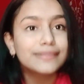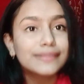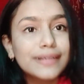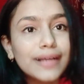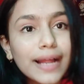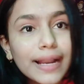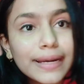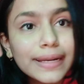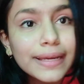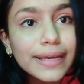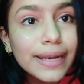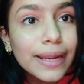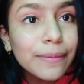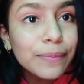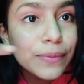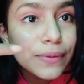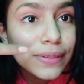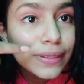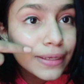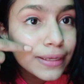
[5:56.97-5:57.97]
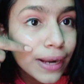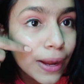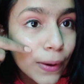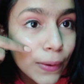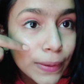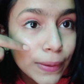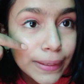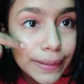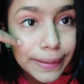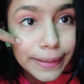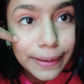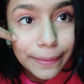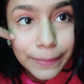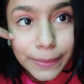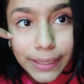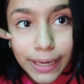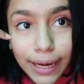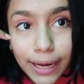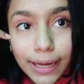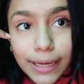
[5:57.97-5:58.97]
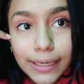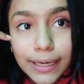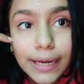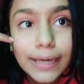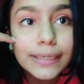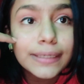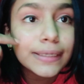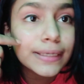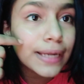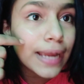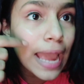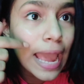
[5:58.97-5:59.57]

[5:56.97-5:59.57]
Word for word: एंड अगर आपको दिख रहा हो ये रहा मेरा हाइलाइटर